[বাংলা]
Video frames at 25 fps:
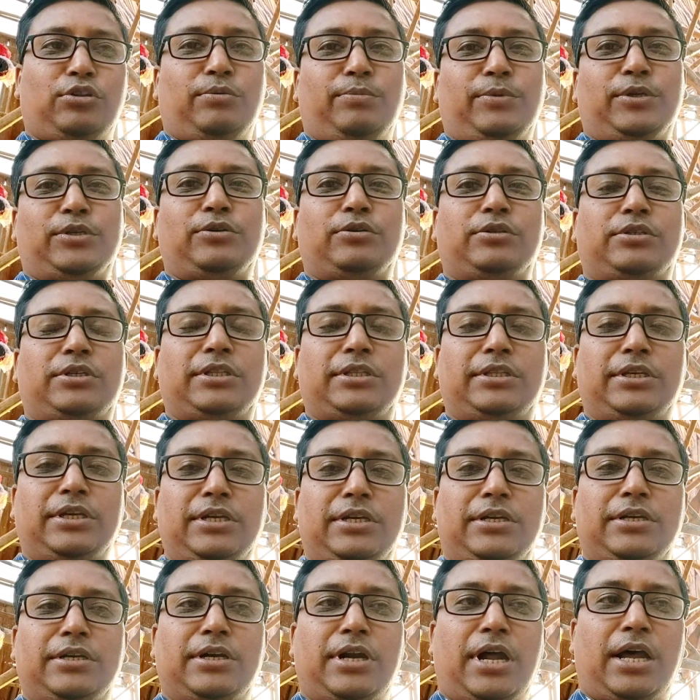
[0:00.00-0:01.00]
কদমে চলছে
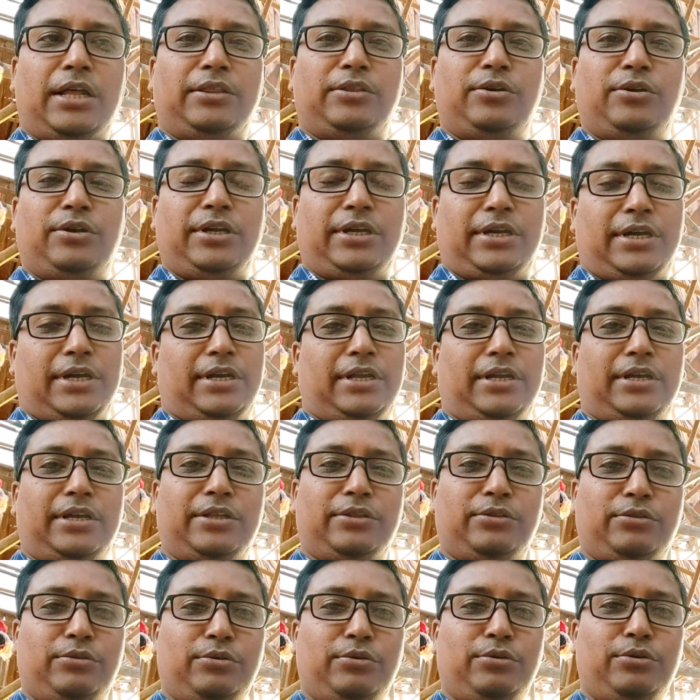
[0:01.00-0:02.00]
দিন রাত ধরে খেটে
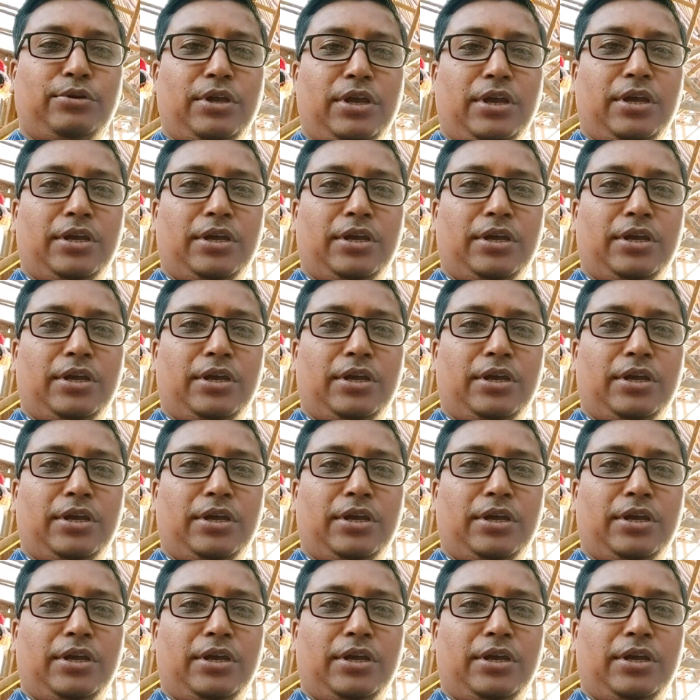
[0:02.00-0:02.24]
কিন্তু